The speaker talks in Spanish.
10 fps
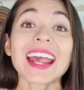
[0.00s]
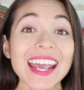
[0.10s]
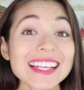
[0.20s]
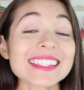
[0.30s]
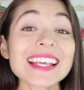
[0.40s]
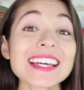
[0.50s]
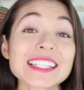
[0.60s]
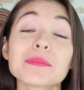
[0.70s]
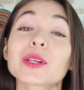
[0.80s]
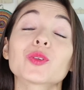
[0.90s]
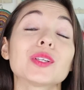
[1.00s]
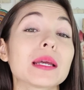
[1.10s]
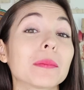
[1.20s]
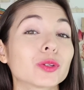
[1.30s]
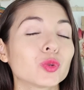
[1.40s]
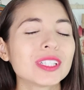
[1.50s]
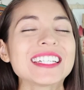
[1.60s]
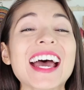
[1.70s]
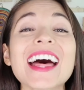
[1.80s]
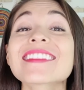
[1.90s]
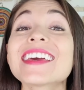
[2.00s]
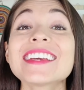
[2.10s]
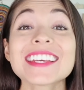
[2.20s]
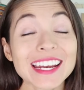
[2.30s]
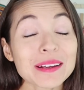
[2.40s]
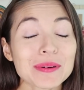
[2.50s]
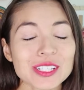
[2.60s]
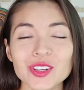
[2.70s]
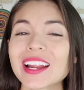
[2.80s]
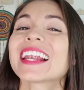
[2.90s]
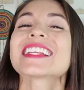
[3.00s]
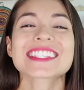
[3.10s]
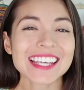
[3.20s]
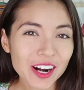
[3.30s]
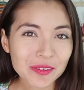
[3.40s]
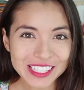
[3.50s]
Esta es mi rutina matutina de higiene personal, cero